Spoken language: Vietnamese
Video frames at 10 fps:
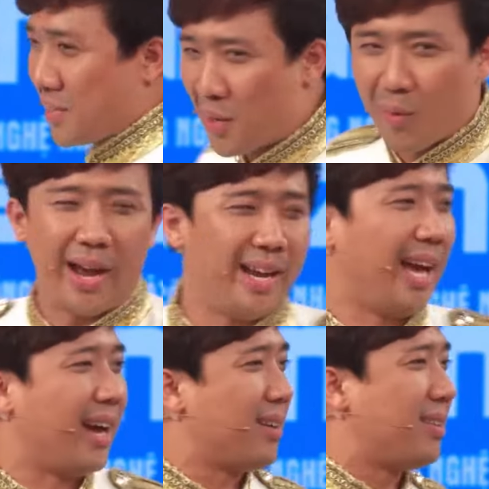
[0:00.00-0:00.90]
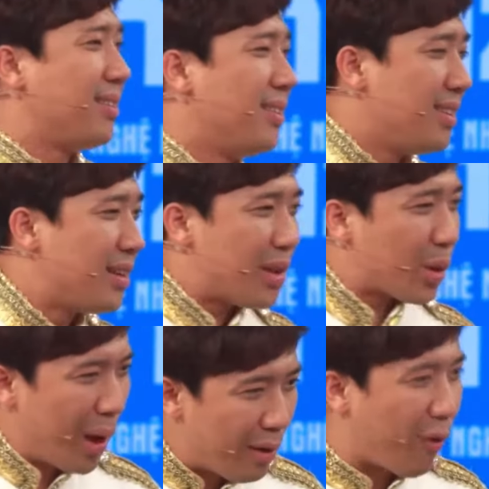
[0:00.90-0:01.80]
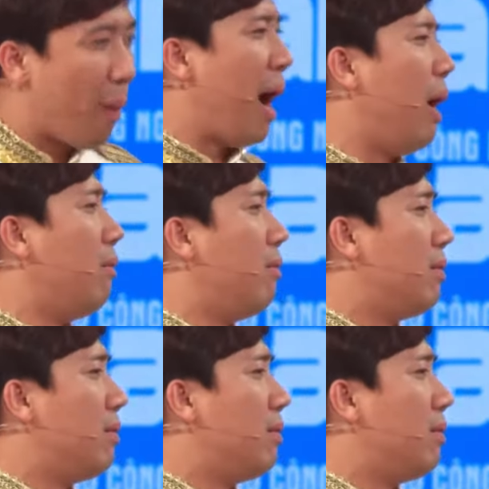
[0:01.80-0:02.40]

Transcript: trường quay nè thuyết phục không